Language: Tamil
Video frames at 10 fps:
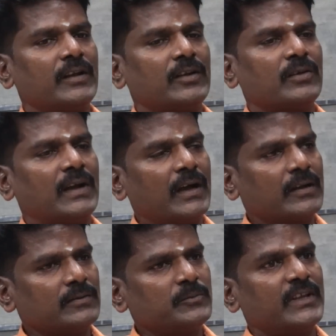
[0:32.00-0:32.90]
வரைக்கும்
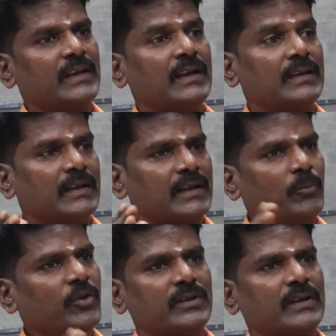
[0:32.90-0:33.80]
காங்கிரஸும் சரி இல்லை இந்த
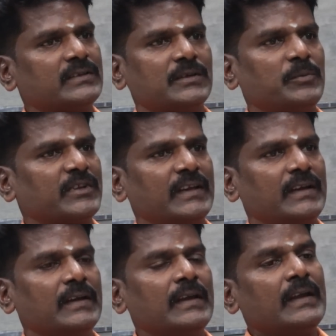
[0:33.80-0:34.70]
கம்யூனிஸ்ட் கட்சியும்
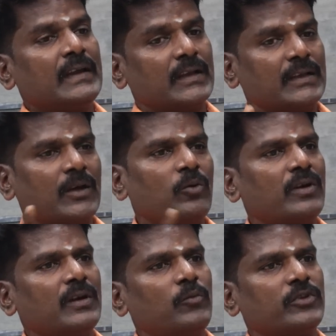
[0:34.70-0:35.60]
சரி ஏதாவது
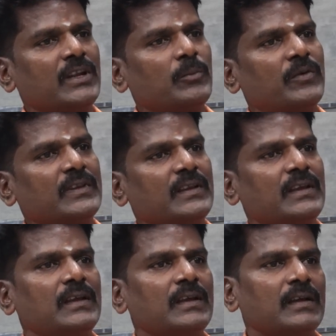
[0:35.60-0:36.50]
ஒரு முஸ்லீமை வந்து
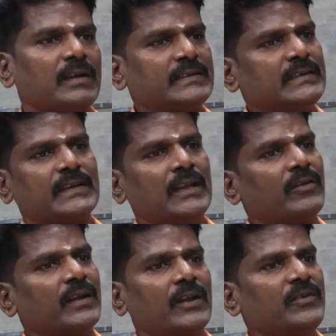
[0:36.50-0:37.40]
கட்சி
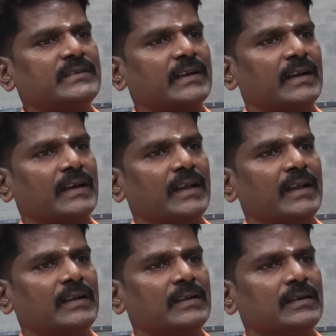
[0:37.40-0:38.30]
தலைவராக
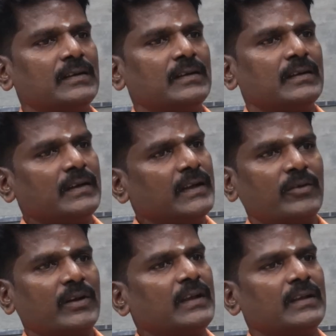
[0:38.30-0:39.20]
அறிவிச்சிருக்காங்களா
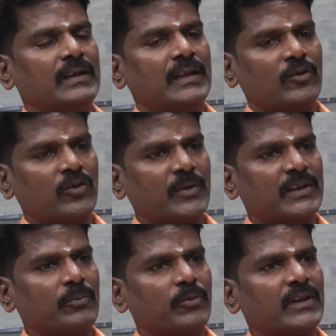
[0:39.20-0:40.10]
இன்றைக்கு வரைக்கும் நேரு
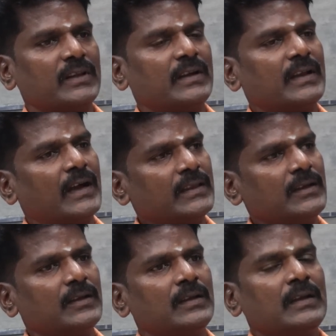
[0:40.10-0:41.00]
குடும்பத்தில் பிறந்துக்கிட்டு
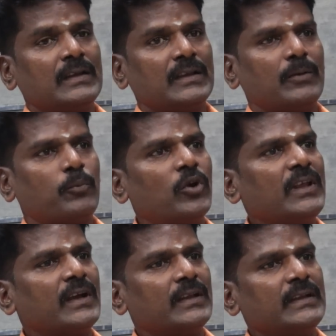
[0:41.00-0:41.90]
காந்தி இந்த
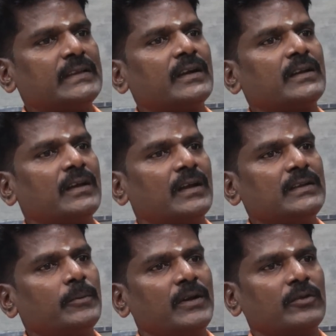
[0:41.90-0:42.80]
போலி காந்தி திருட்டு
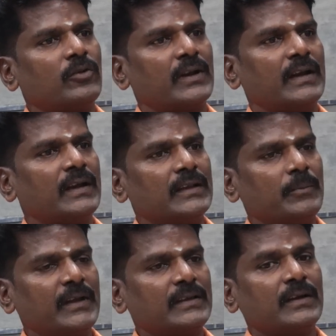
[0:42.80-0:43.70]
காந்தி அப்படின்னு சொல்கிறாங்க அந்த
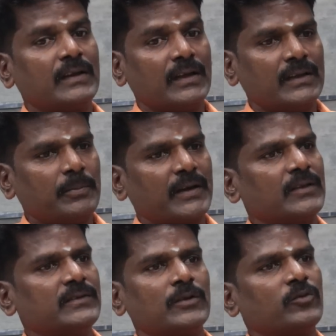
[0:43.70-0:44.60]
மாதிரி திருட்டு காந்தி
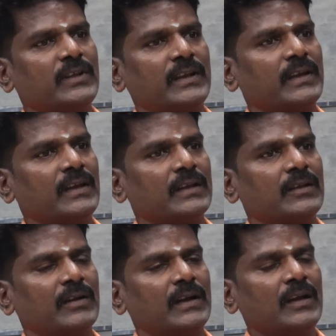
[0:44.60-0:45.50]
பட்டத்தை வச்சு தான் இருக்கீங்களே
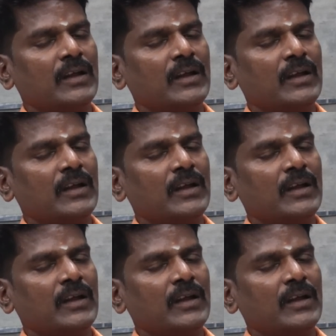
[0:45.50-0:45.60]
தவிர